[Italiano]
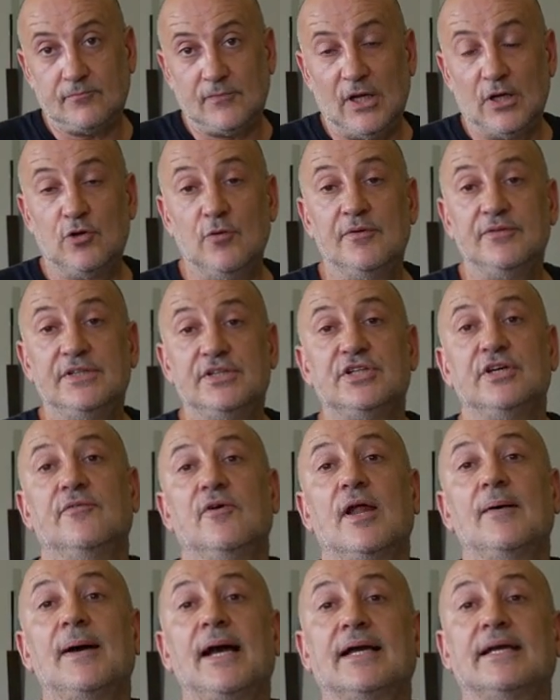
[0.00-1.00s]
come vi
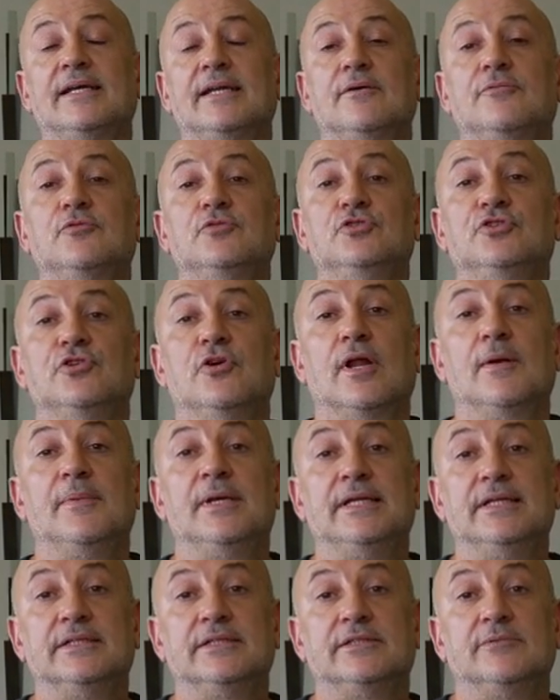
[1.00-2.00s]
dicevo la macchina funziona
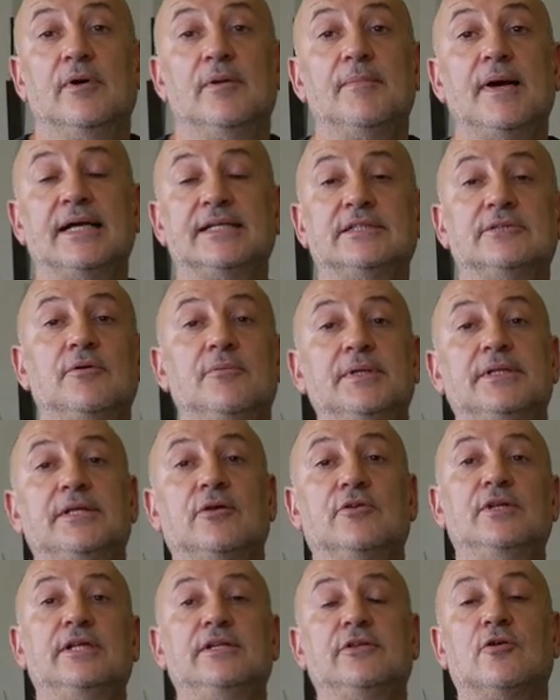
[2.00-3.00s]
benissimo, al massimo
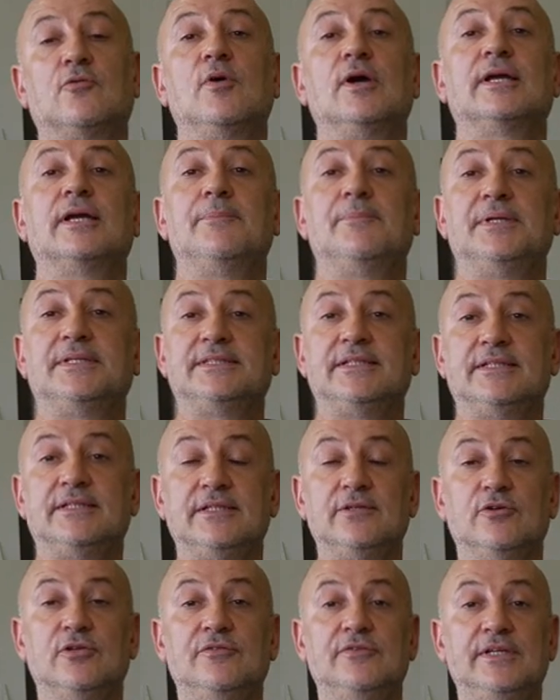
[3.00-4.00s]
metterò dentro qualche
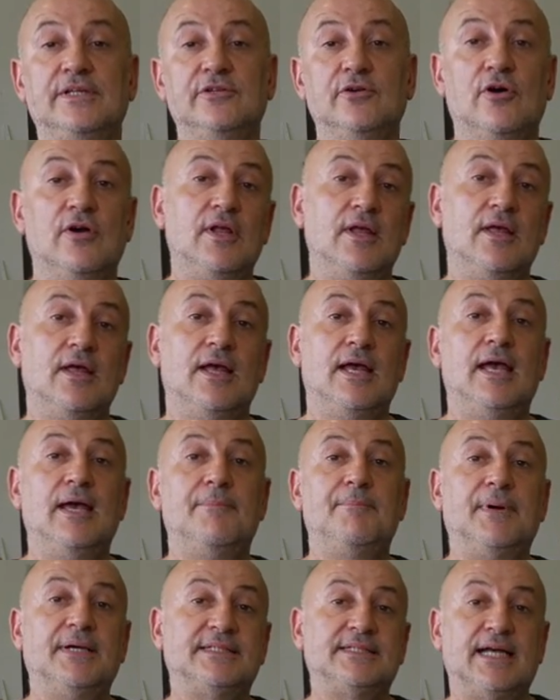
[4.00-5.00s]
pezzettino di video eh,
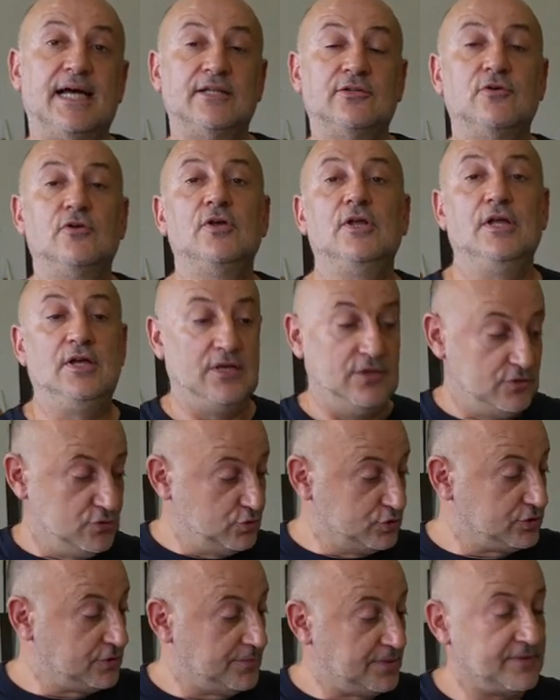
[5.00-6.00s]
passato,
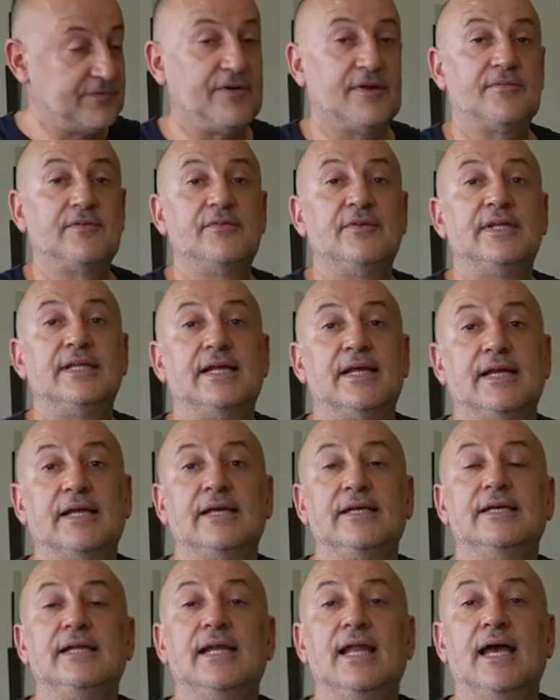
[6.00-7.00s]
giusto per farvi vedere
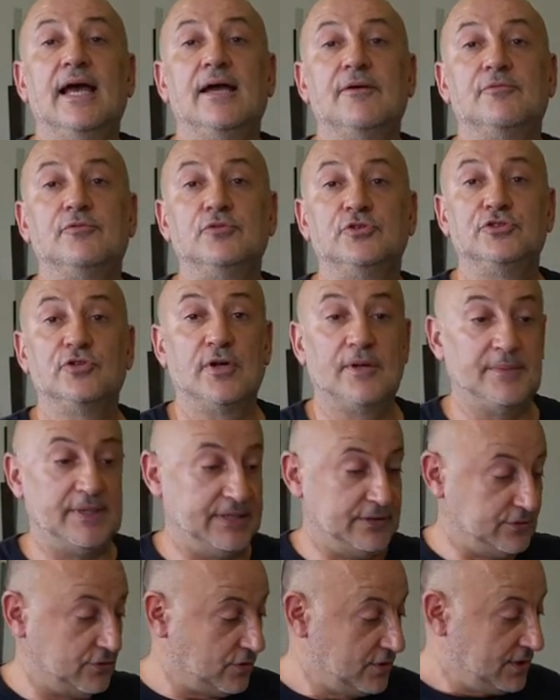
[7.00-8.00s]
il
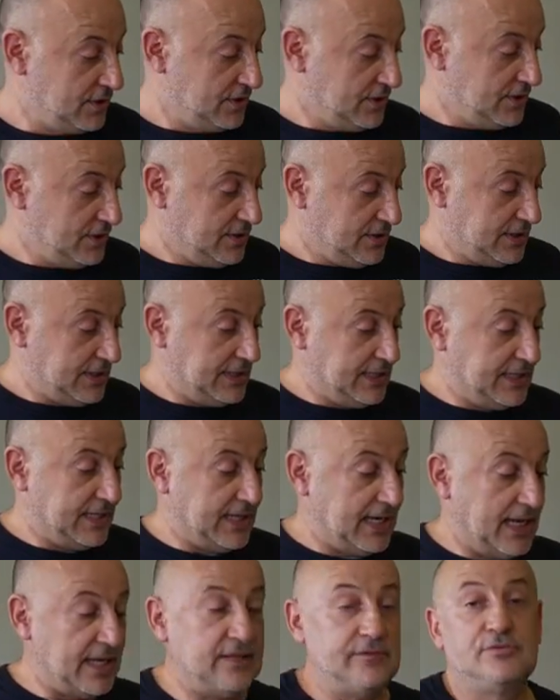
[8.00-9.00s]
funzionamento. E,
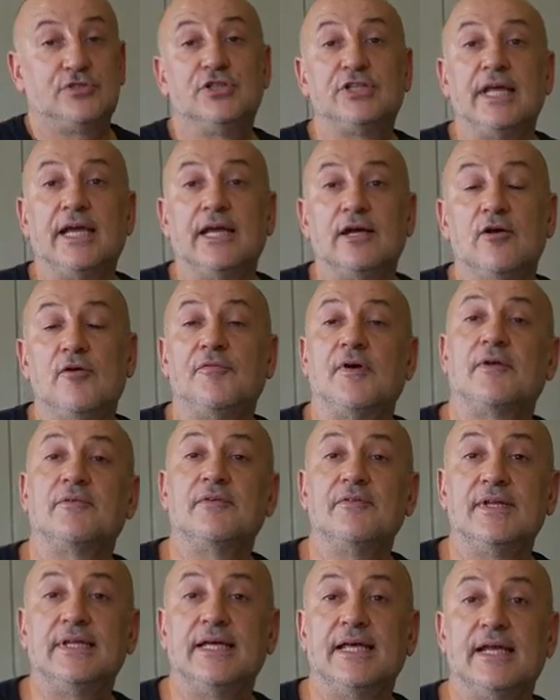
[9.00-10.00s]
a, ah, ci tengo a farvi
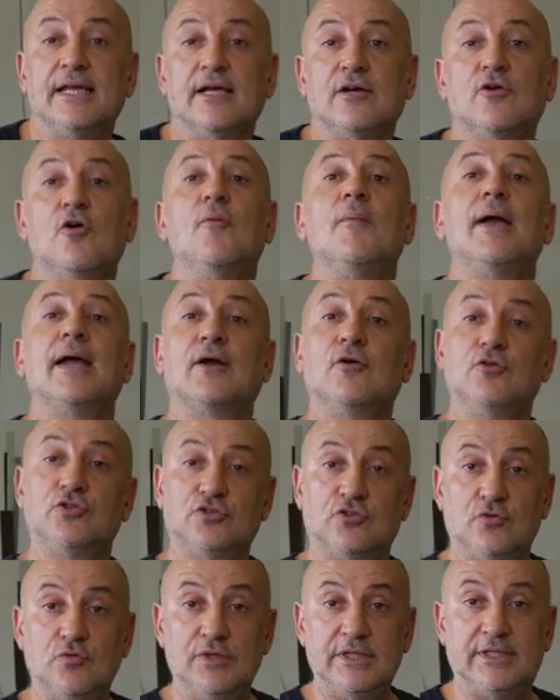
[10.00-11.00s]
vedere com'è
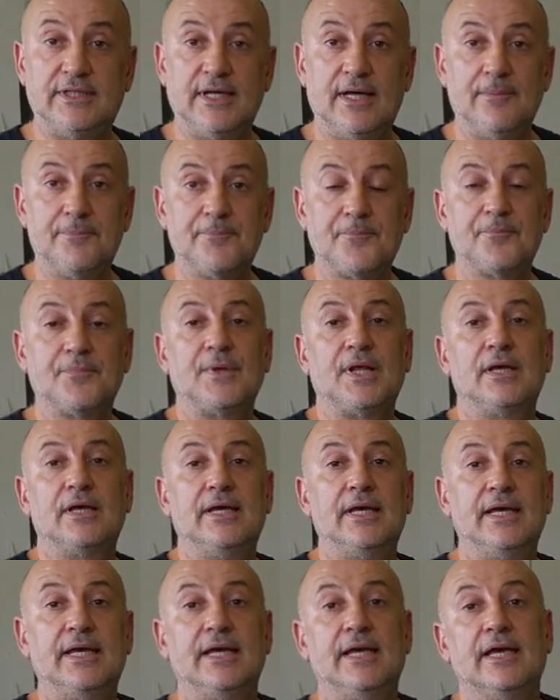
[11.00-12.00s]
costruita
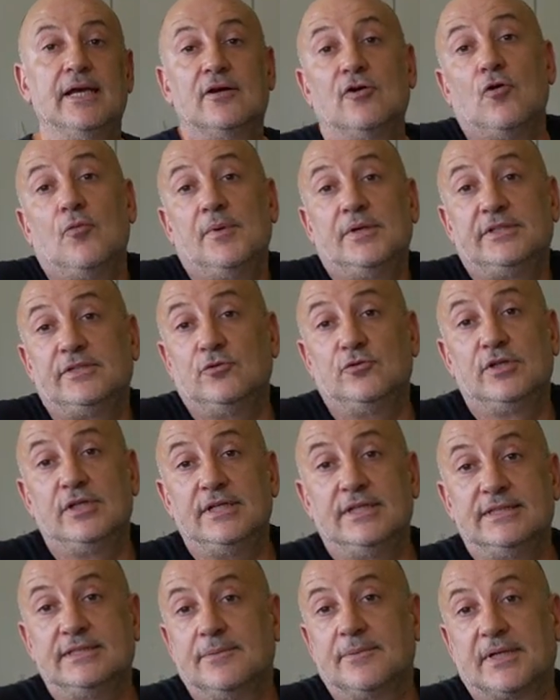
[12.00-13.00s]
e come si
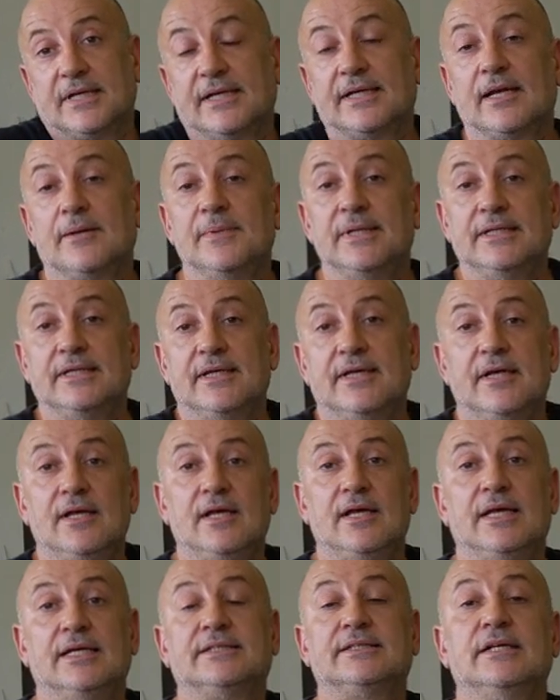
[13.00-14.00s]
utilizza, perché chiaramente
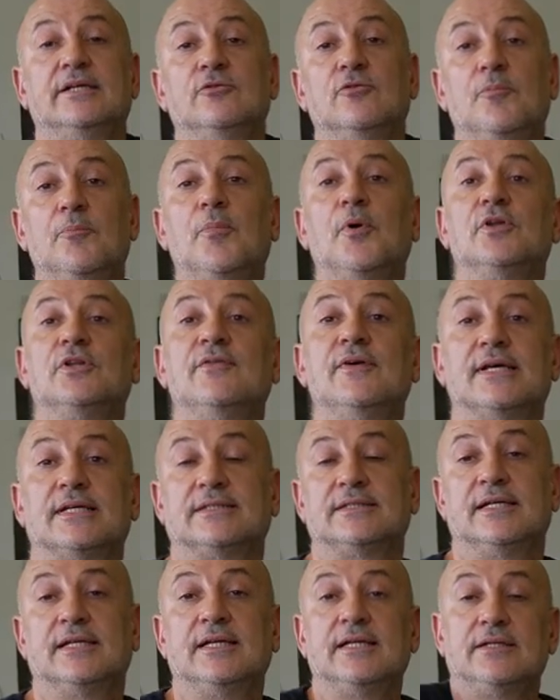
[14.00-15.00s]
essendo un po'
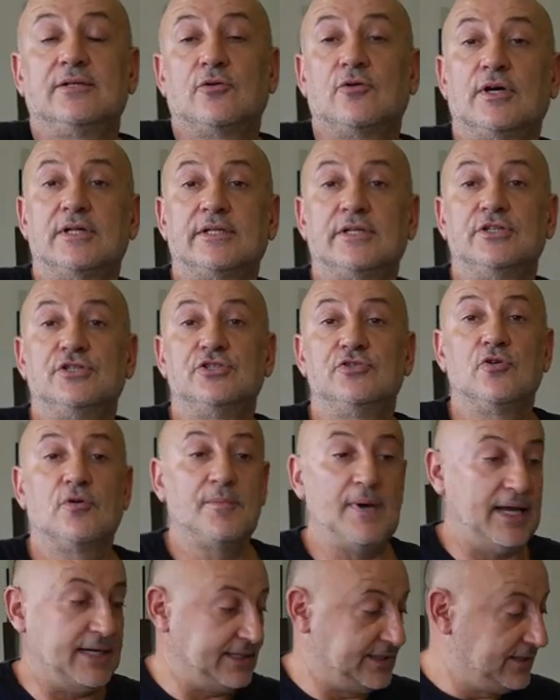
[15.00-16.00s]
diversa dalle troncatrici
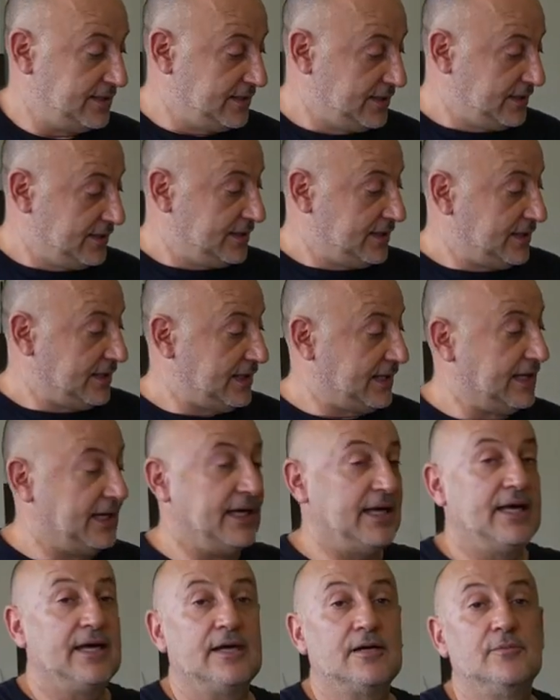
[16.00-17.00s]
normali,
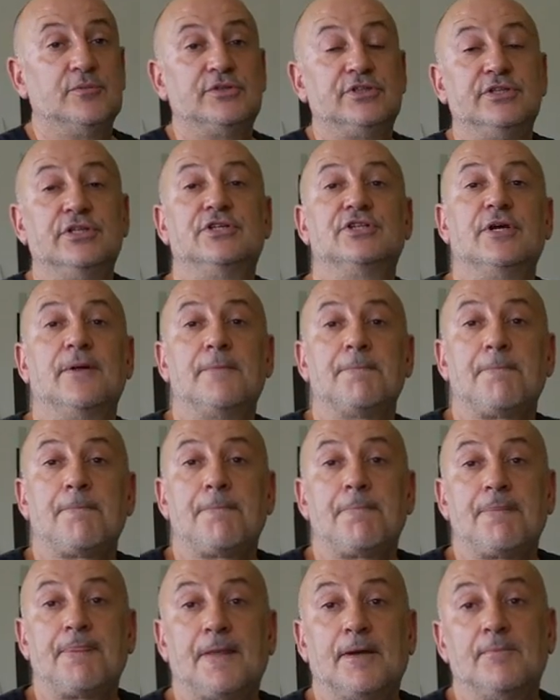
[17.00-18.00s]
eh, come si dice,
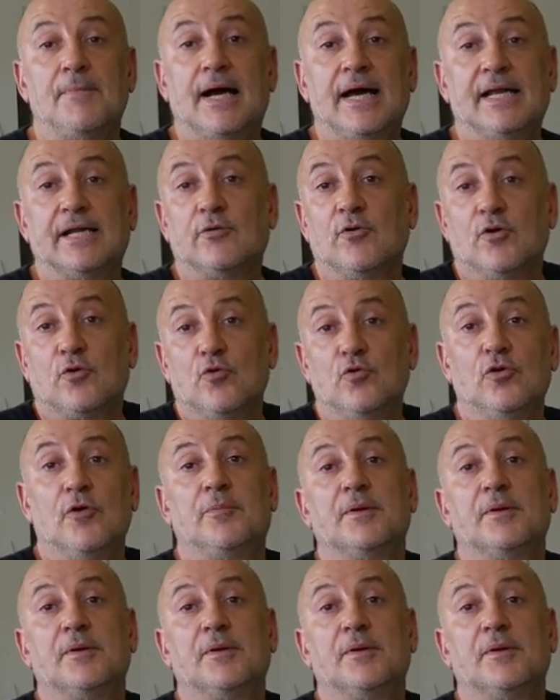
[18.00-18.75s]
magari qualcuno